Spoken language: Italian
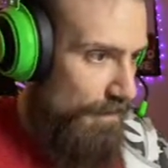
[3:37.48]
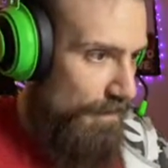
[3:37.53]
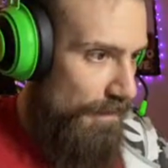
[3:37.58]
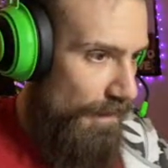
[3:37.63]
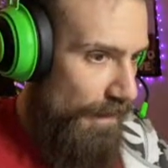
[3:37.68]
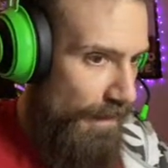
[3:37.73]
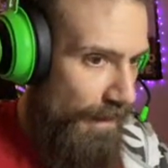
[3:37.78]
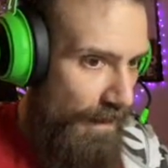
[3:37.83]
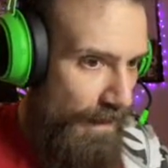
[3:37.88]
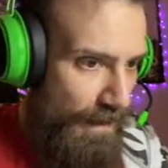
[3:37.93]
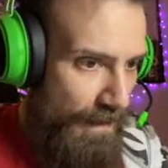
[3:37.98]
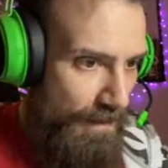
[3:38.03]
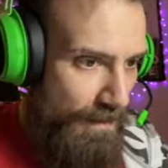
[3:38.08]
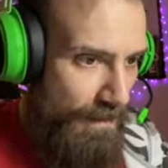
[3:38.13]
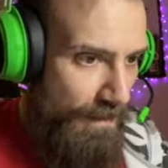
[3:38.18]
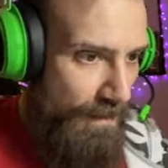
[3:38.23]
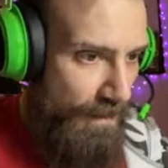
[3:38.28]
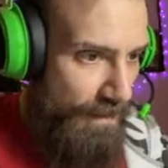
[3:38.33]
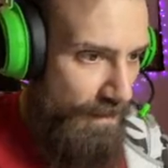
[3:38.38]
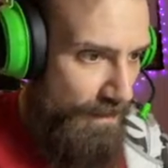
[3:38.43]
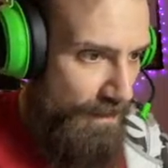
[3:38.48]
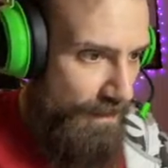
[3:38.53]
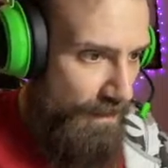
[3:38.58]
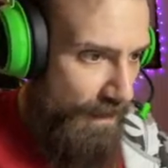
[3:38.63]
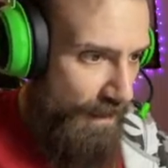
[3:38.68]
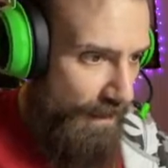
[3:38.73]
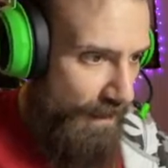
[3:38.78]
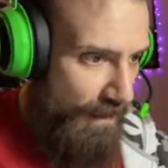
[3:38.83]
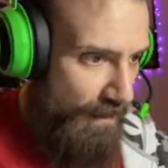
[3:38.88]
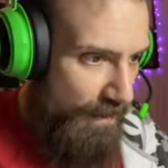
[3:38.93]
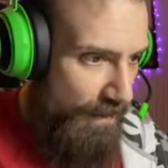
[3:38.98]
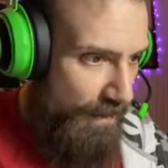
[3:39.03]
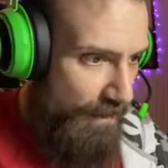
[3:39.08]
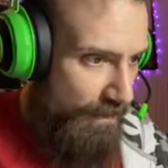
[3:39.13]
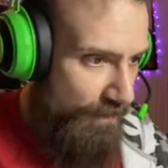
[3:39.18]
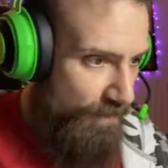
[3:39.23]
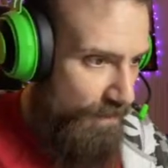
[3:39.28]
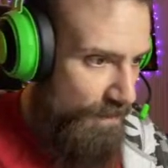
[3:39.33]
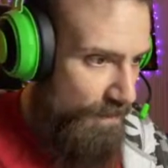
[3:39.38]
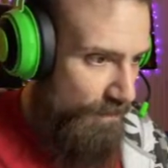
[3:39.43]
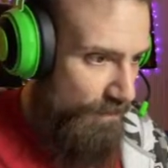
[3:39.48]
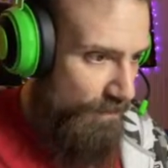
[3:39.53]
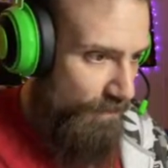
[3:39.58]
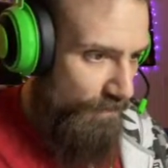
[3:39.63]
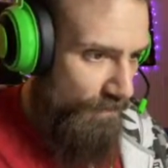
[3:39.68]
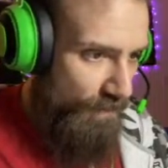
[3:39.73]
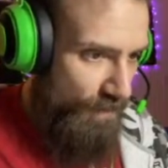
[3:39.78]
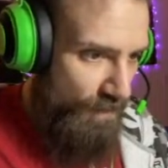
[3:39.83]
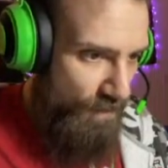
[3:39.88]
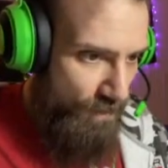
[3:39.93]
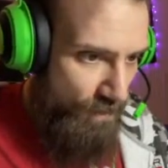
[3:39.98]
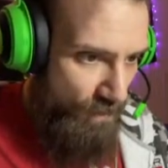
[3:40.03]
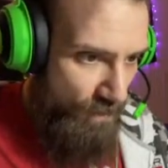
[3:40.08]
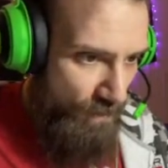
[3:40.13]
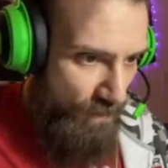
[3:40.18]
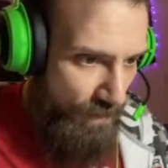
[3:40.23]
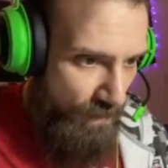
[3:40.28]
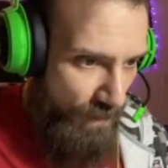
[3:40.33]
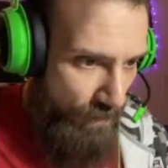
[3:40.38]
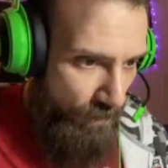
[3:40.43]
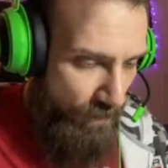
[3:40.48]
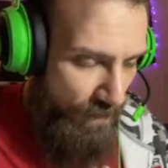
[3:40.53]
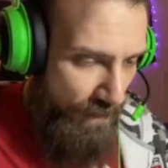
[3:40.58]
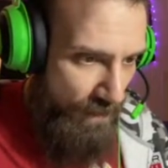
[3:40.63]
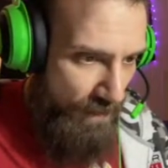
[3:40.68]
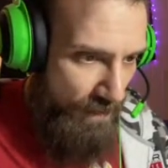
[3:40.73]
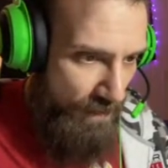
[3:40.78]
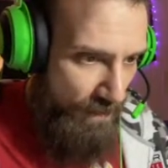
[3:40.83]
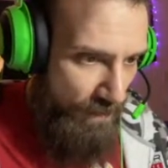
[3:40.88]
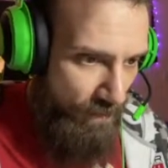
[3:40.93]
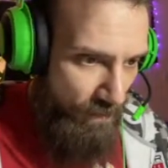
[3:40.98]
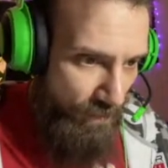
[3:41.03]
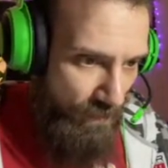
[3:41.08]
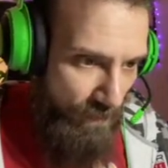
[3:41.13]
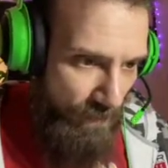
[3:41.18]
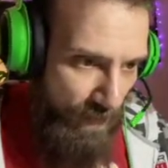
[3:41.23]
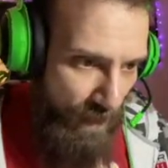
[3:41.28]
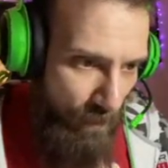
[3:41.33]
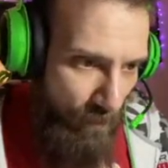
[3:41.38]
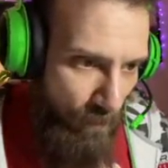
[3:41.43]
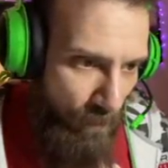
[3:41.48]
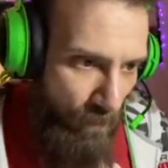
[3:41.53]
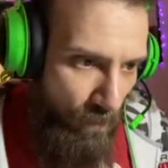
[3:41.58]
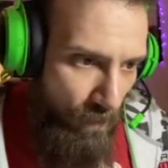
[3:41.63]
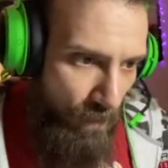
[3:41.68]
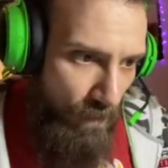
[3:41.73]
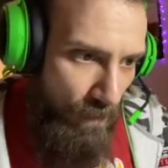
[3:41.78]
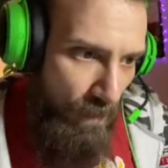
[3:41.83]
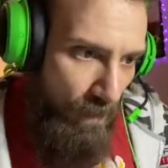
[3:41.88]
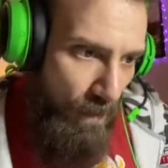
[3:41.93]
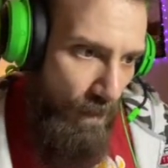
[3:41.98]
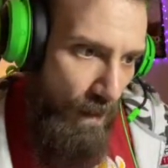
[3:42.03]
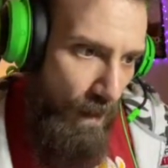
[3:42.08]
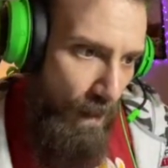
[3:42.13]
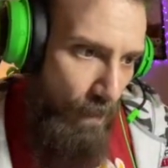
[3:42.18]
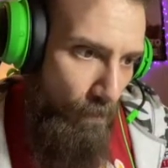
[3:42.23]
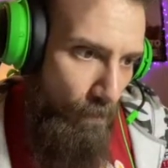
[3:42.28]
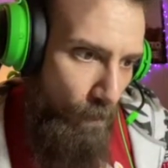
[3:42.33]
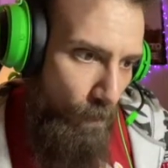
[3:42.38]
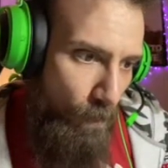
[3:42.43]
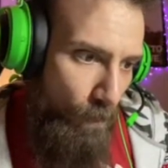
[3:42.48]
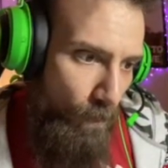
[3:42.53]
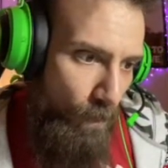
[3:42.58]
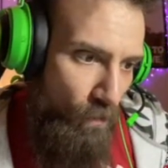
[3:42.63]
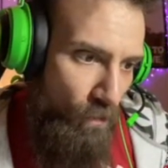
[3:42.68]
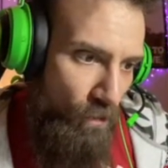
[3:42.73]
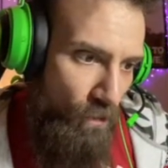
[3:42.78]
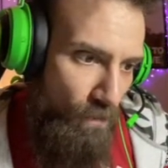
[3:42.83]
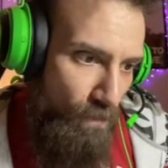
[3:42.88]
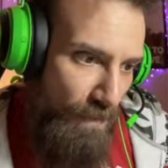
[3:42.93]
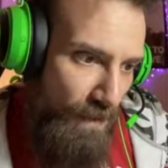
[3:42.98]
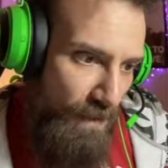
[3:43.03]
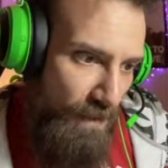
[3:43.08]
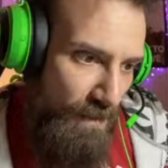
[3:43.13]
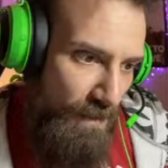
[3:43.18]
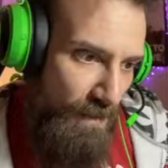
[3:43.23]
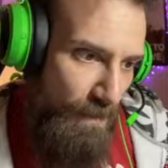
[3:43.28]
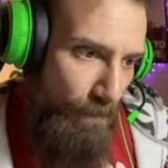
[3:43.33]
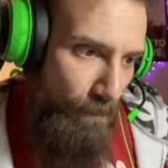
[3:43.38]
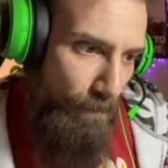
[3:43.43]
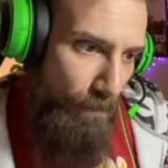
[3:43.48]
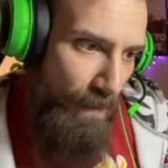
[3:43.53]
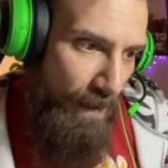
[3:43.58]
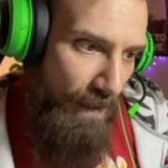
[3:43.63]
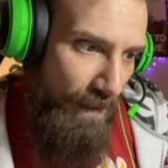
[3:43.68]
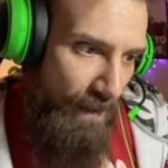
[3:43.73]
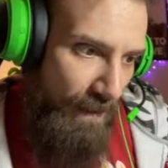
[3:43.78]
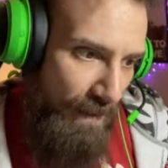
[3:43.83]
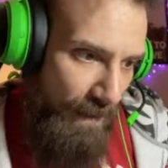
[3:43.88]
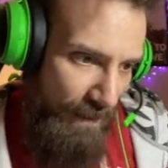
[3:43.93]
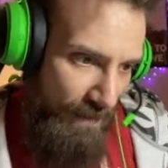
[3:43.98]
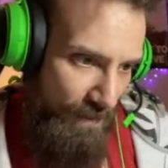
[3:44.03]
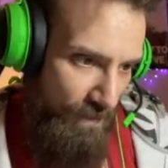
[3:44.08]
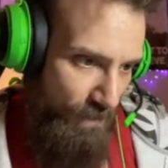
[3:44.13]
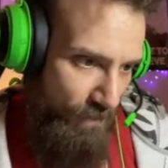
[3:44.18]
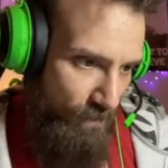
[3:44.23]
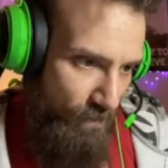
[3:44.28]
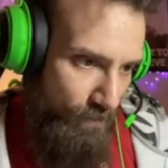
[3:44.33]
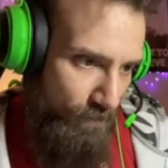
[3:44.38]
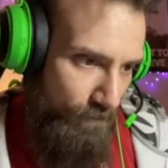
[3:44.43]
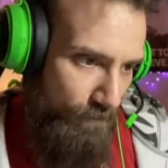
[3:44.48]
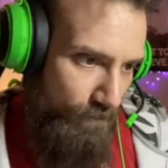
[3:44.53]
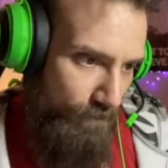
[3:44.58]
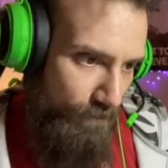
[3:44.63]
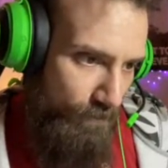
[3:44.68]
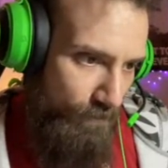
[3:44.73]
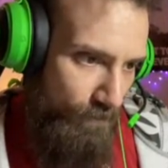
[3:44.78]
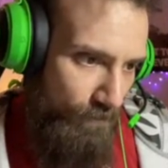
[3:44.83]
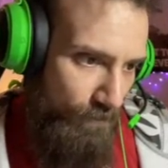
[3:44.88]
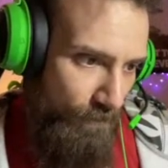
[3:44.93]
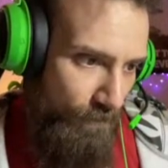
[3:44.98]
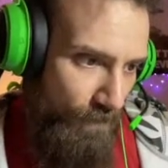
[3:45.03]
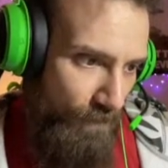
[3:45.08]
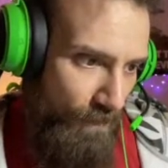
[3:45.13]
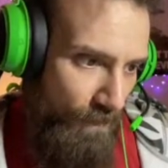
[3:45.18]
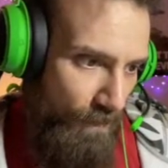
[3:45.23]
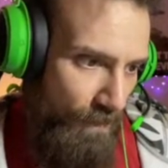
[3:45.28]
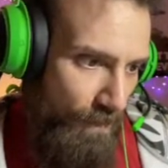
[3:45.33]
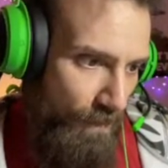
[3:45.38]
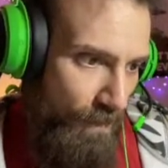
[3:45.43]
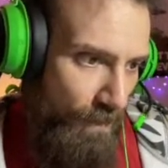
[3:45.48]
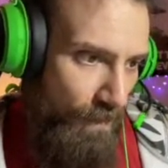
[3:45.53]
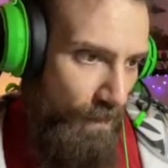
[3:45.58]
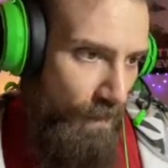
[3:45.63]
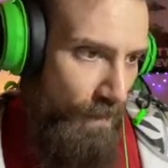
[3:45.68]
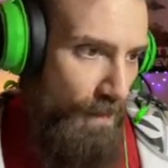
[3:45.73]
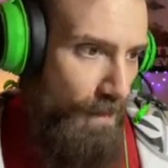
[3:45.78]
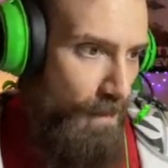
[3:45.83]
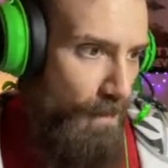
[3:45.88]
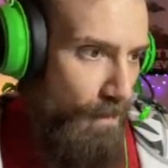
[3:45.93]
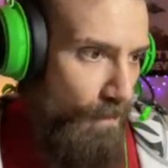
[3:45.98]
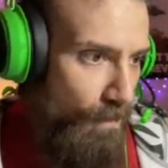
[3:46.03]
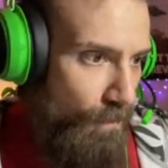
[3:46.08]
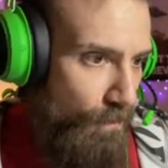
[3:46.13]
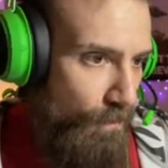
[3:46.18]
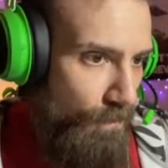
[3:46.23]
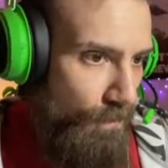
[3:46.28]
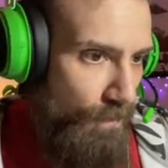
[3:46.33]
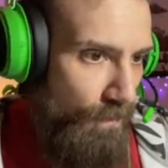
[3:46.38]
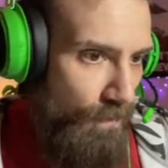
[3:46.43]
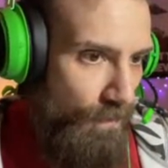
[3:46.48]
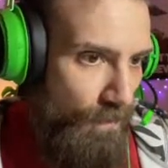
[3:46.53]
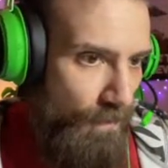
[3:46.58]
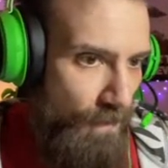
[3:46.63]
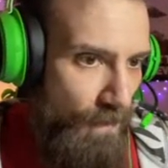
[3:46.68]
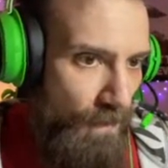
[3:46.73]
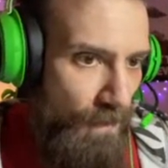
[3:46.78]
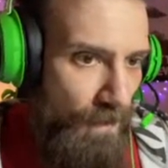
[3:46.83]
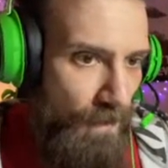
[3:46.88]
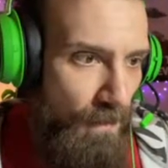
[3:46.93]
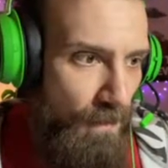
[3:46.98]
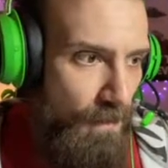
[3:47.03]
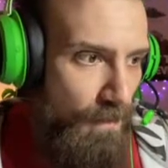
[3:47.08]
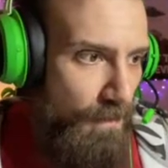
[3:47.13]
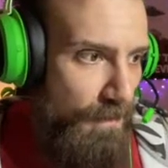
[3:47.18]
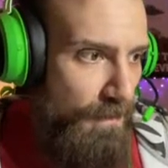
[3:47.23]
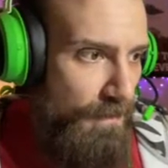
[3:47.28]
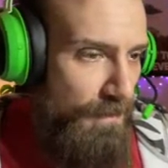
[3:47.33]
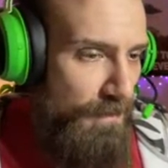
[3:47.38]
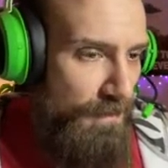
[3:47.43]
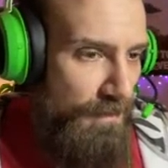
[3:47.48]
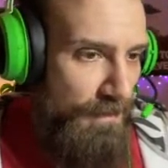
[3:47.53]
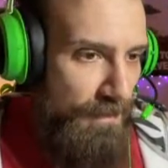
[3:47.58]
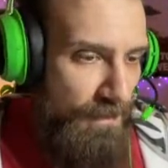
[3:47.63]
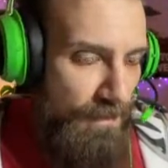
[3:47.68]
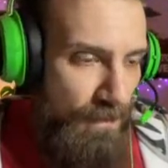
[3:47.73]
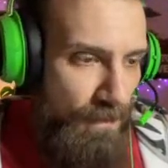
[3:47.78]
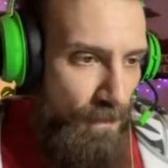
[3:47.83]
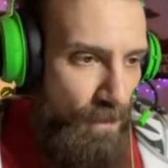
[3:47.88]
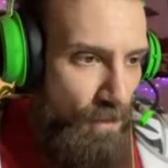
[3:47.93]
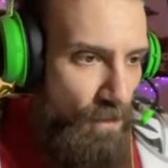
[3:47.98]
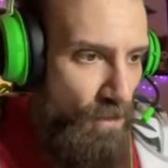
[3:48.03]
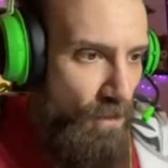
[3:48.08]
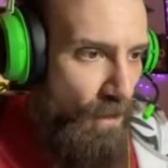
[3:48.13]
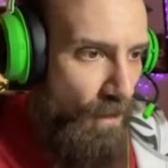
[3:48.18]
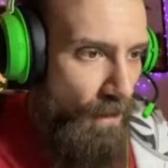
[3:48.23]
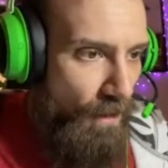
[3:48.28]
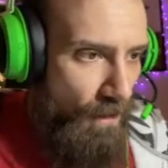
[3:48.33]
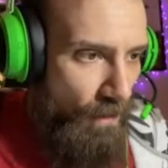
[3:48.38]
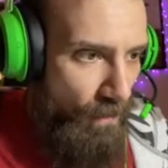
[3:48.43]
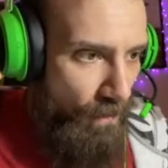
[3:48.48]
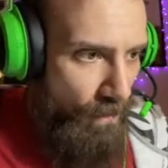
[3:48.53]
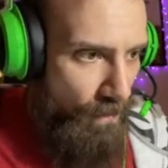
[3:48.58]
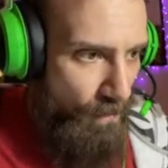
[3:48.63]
eh, a sinistra e invece verso, se andiamo a destra dove andiamo? A Bush Mills, Pellicastle, Ring Road. Non so, allora